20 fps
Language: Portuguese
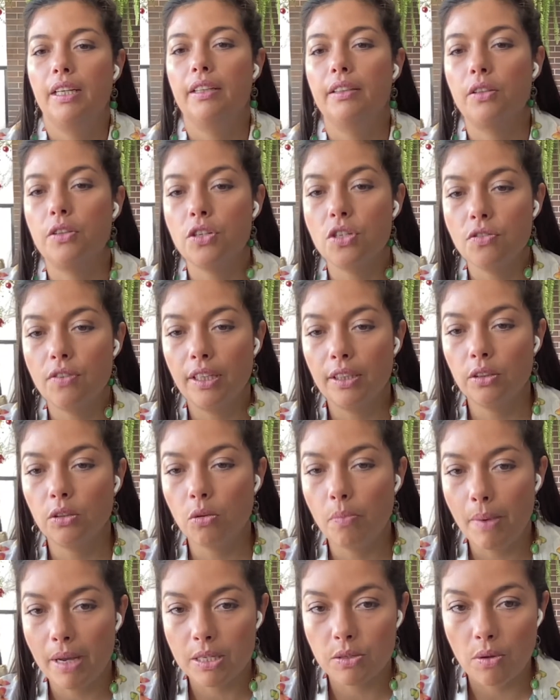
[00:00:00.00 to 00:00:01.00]
Então a gente vai indo no
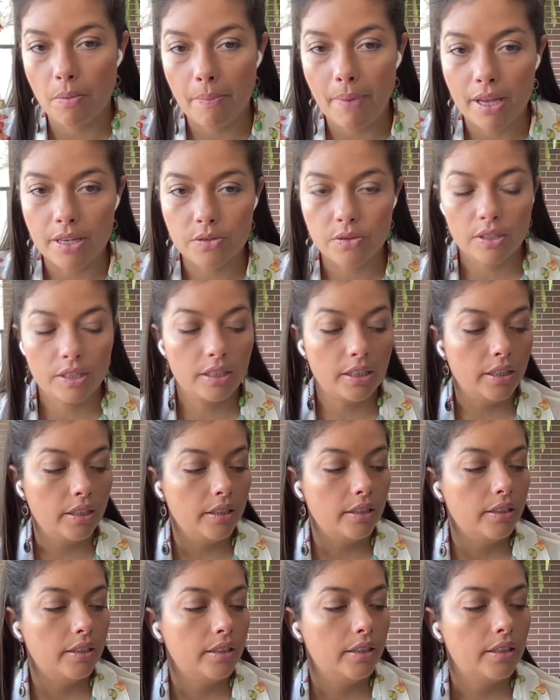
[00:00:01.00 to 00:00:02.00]
passo a passo aqui
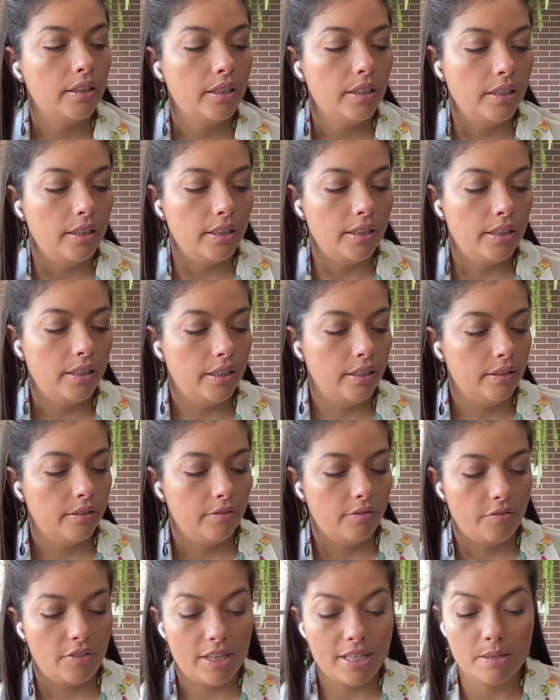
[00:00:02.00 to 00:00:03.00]
e
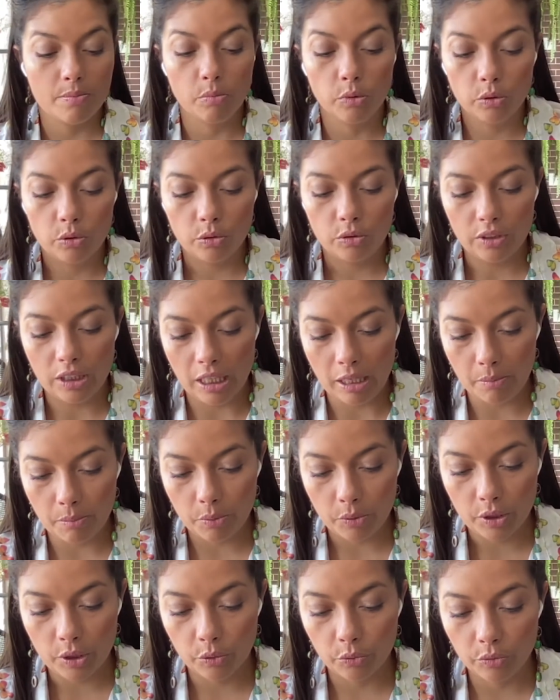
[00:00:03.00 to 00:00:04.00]
faz muito tempo
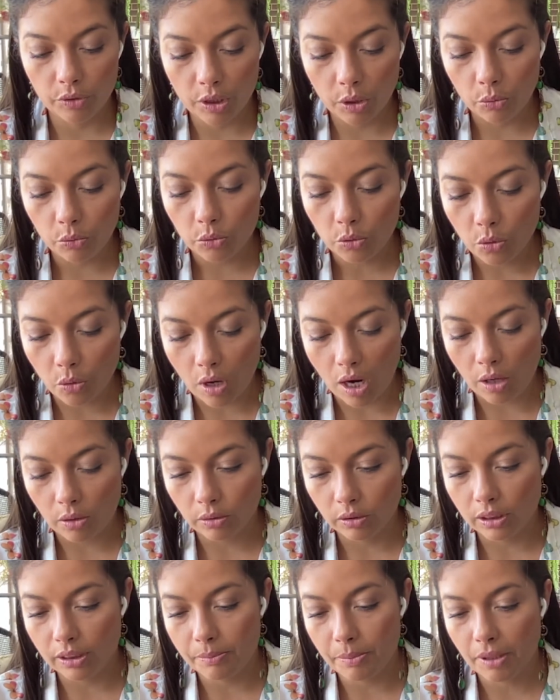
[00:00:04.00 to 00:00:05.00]
que eu não dou
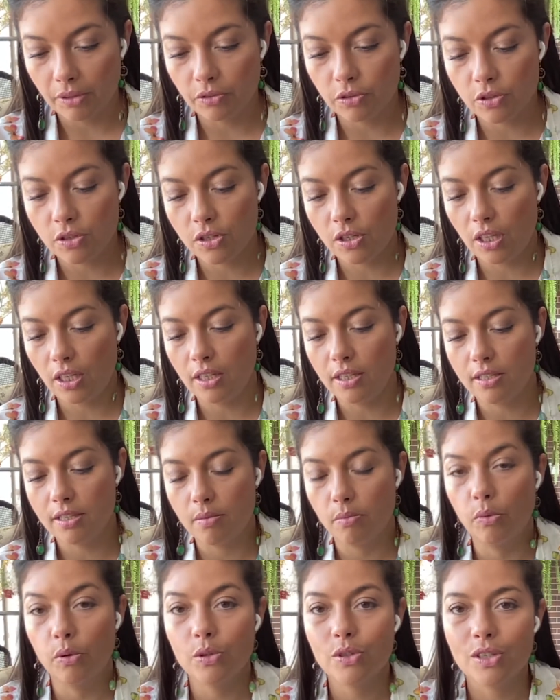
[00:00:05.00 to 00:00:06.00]
aula para vocês
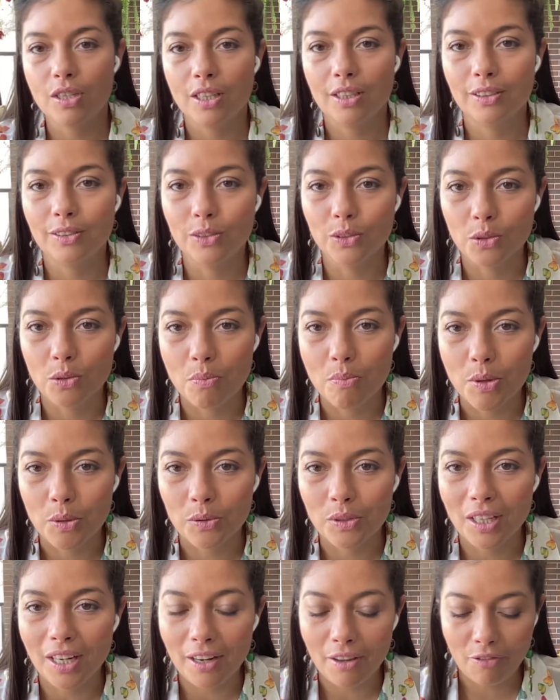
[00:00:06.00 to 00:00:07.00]
mostrando no meu
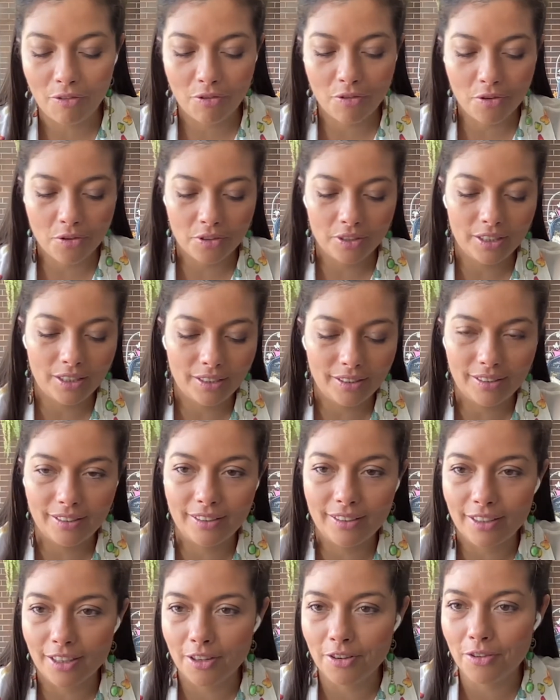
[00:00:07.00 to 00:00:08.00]
telefone.
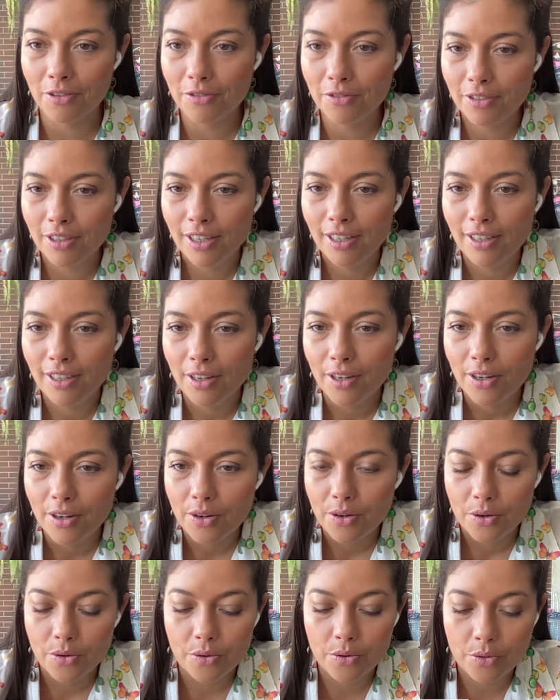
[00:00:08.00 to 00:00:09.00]
Então
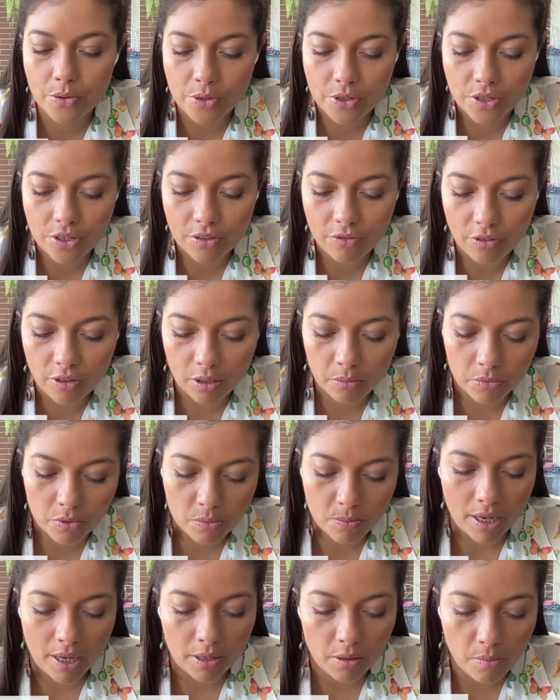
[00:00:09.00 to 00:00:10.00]
hoje vamos
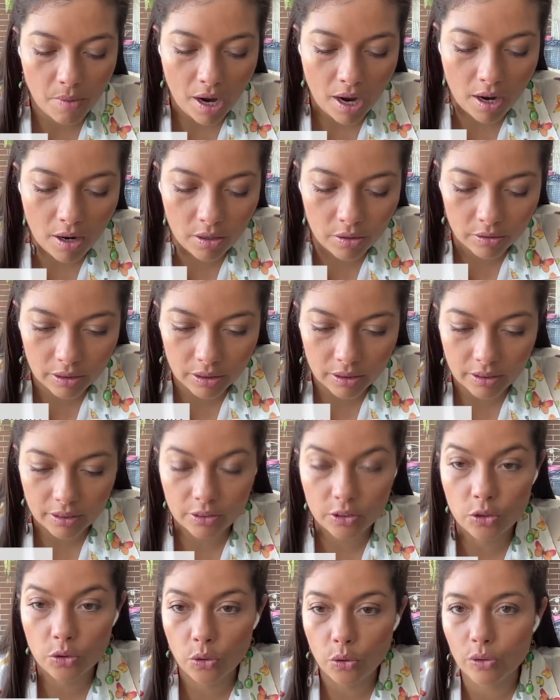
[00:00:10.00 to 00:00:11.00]
para uma aula
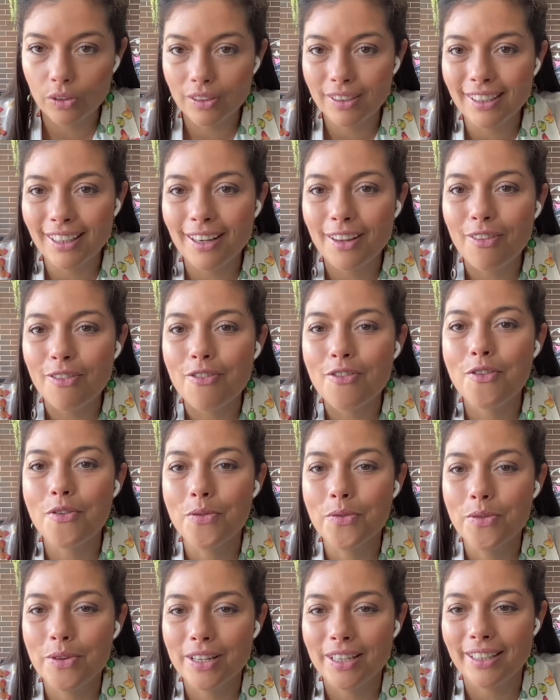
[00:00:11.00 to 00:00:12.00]
no
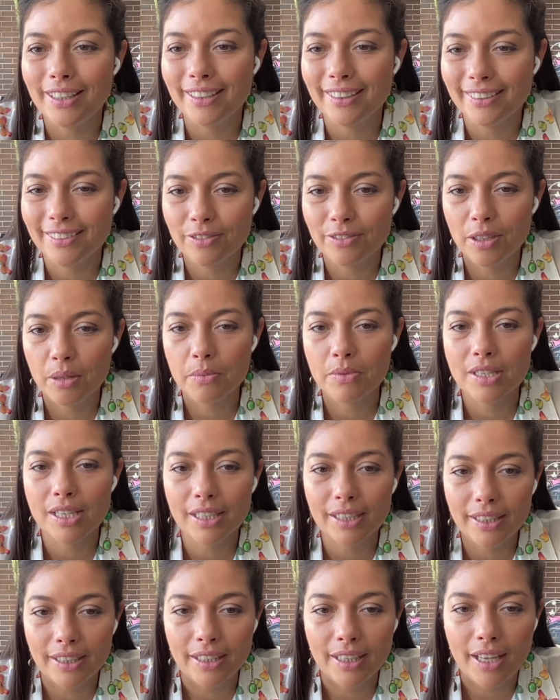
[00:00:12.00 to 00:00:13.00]
telefone. Vamos
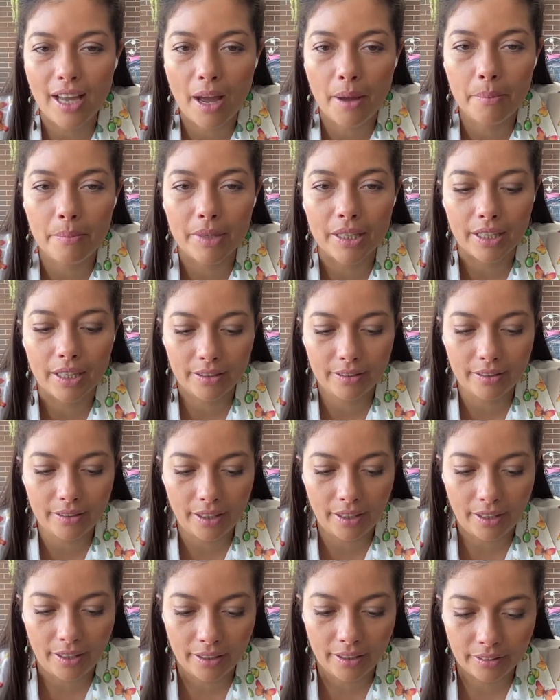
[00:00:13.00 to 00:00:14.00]
aqui a minha
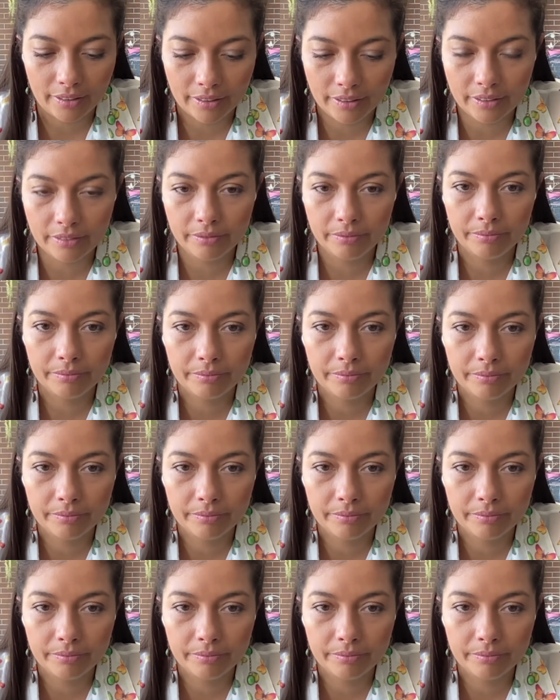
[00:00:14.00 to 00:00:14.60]
tela.